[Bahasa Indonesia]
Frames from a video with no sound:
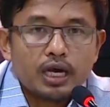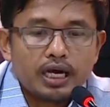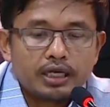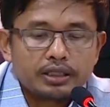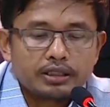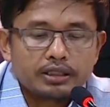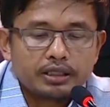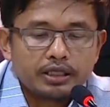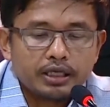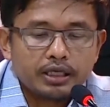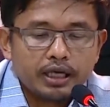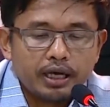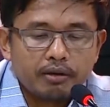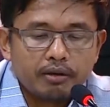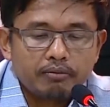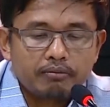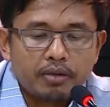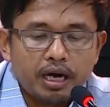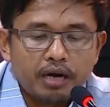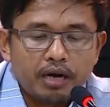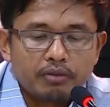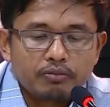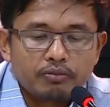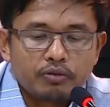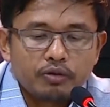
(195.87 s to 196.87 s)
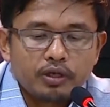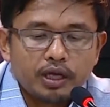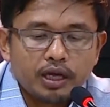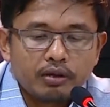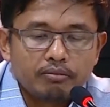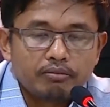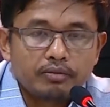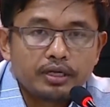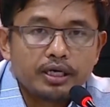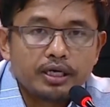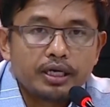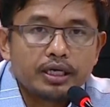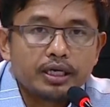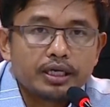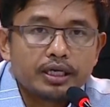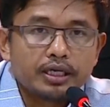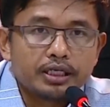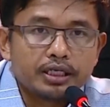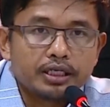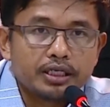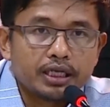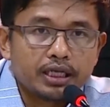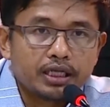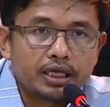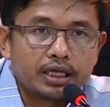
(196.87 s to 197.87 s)
Haji M. Mahfud MD
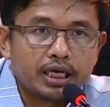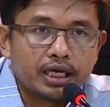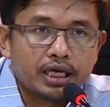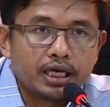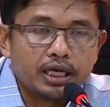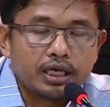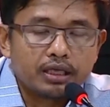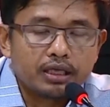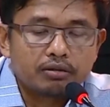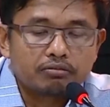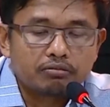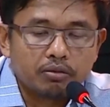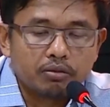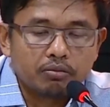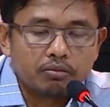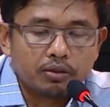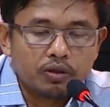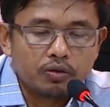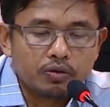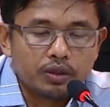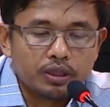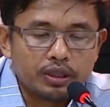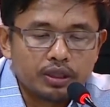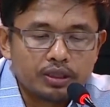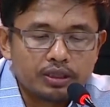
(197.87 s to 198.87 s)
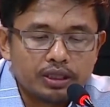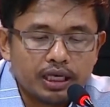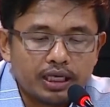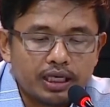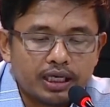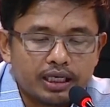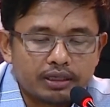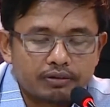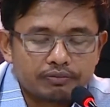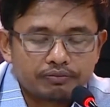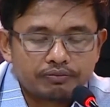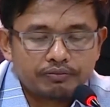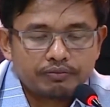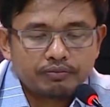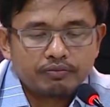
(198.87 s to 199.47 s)
dinyatakan memenuhi syarat.